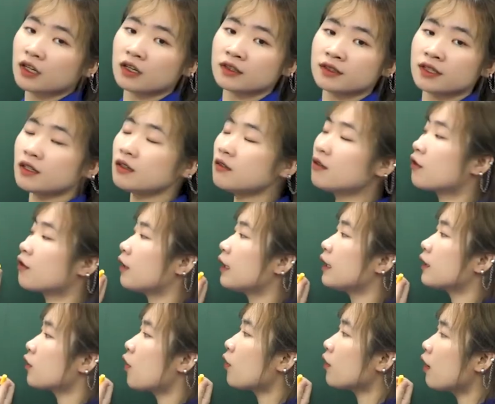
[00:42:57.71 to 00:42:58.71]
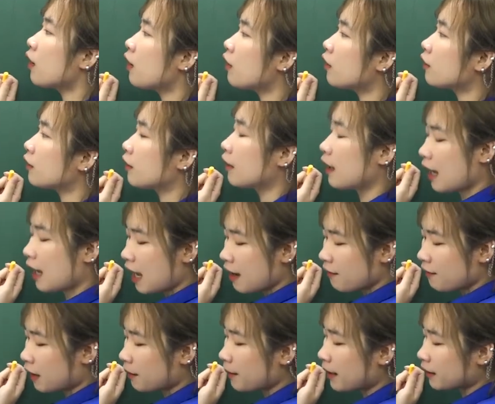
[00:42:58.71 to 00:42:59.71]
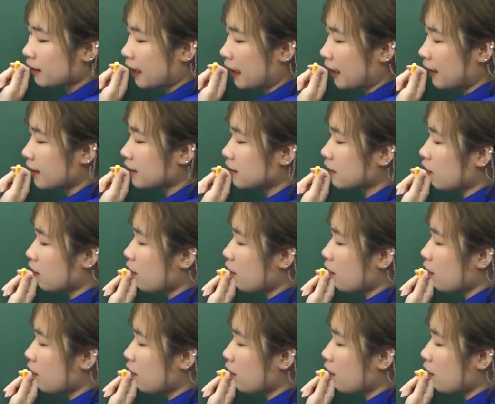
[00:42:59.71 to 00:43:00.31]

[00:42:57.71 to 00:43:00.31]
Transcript: chất lượng nó lại tốt hơn và các bạn thấy đây từ